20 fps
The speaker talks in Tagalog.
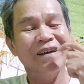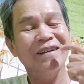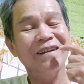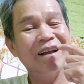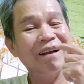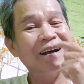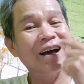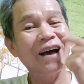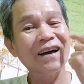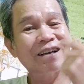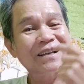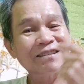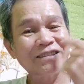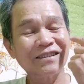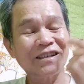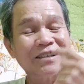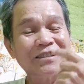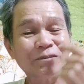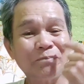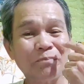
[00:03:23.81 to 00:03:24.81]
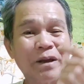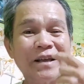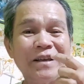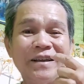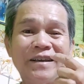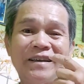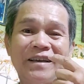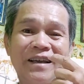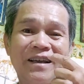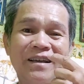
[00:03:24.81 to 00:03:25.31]
nagagasgas
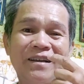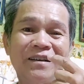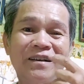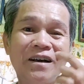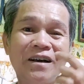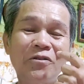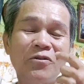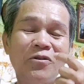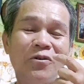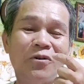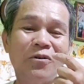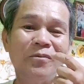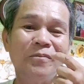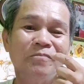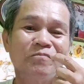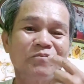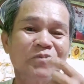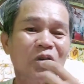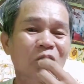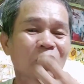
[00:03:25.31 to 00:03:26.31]
maigi, ganon,